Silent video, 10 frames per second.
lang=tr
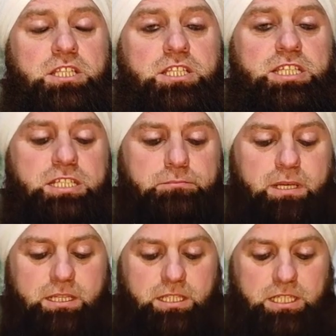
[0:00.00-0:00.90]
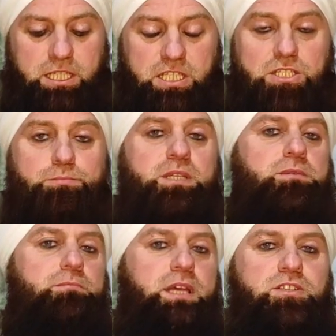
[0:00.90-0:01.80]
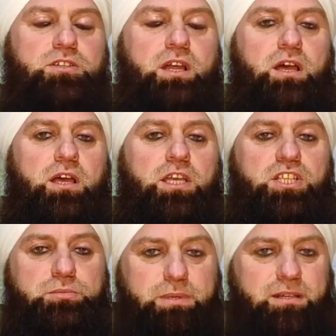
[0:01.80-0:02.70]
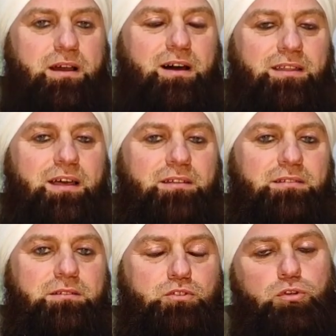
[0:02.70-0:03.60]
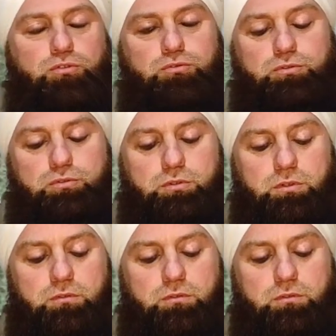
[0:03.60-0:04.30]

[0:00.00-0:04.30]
girmediği hiçbir mecra, hiçbir alan yoktur.